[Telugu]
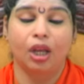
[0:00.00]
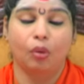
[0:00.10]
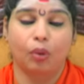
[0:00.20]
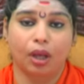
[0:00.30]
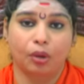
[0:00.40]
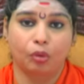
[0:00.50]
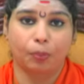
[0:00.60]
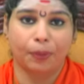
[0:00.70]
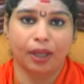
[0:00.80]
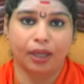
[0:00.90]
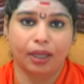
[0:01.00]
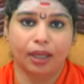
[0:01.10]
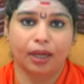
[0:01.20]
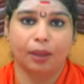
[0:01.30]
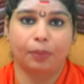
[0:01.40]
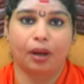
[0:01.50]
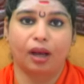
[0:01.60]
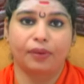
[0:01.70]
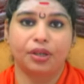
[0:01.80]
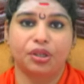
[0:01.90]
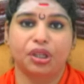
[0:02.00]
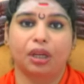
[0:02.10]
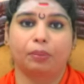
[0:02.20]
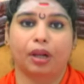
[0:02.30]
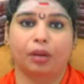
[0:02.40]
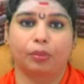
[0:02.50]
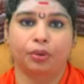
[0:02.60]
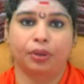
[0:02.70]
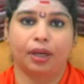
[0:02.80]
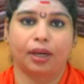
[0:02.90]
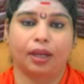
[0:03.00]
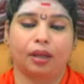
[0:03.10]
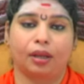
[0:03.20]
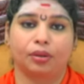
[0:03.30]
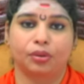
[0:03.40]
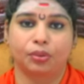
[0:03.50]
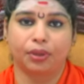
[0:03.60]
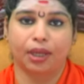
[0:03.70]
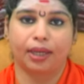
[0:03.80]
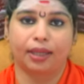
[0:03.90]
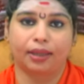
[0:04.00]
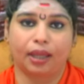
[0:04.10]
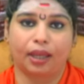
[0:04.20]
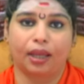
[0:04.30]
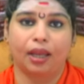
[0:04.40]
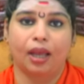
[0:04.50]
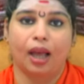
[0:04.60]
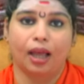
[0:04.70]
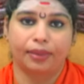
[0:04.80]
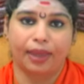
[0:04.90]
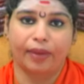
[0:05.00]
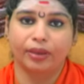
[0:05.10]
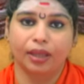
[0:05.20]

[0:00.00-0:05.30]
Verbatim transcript: ఒక రూపాన్ని గనక భావించి మన ముందు గనక చూడగలిగితే దేవత